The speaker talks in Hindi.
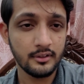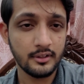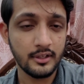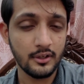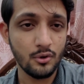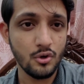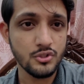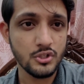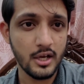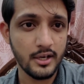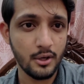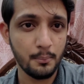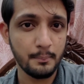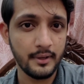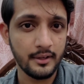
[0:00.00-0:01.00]
क्यों
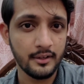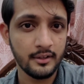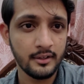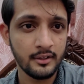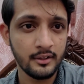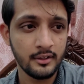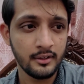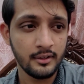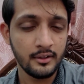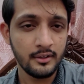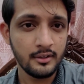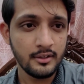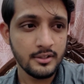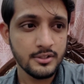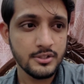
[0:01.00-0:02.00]
जहन्नम में
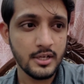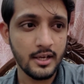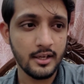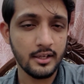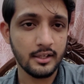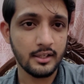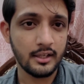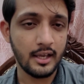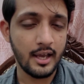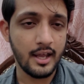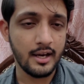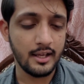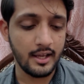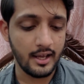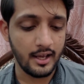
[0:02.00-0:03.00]
ये कह
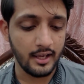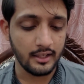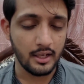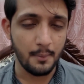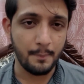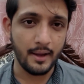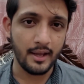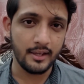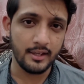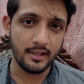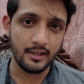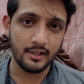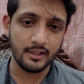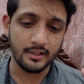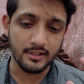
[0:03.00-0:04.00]
रहे हैं कि भाई
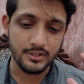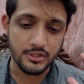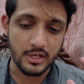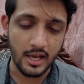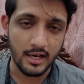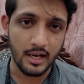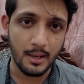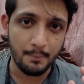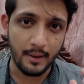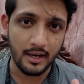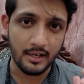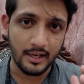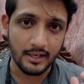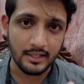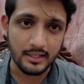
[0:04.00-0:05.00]
चैनल
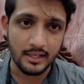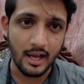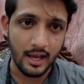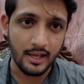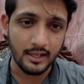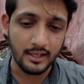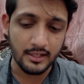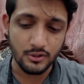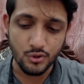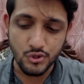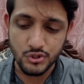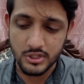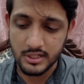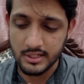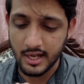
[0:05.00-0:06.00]
पर लड़कियां आएंगी तो
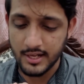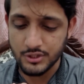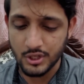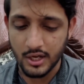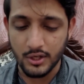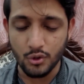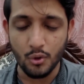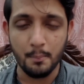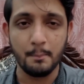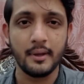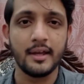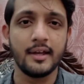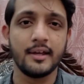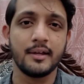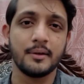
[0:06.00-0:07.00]
सीधा जहन्नुम
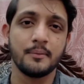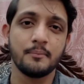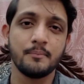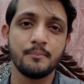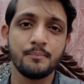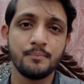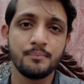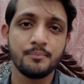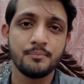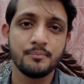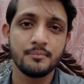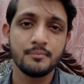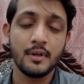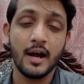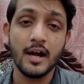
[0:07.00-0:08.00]
में
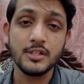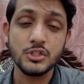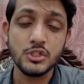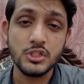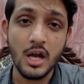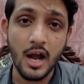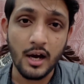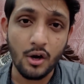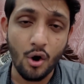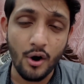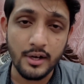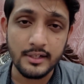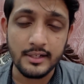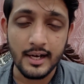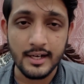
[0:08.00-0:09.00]
अच्छा
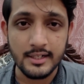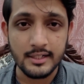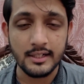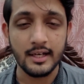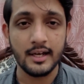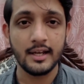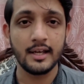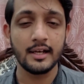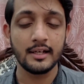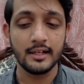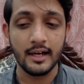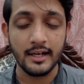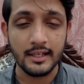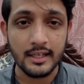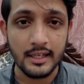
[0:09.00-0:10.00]
कंटेंट करें
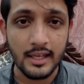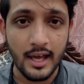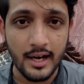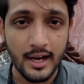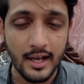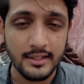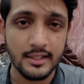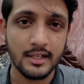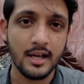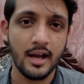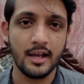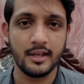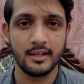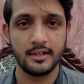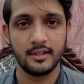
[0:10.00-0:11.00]
लड़कियां ना
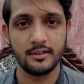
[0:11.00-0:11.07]
दिखाएं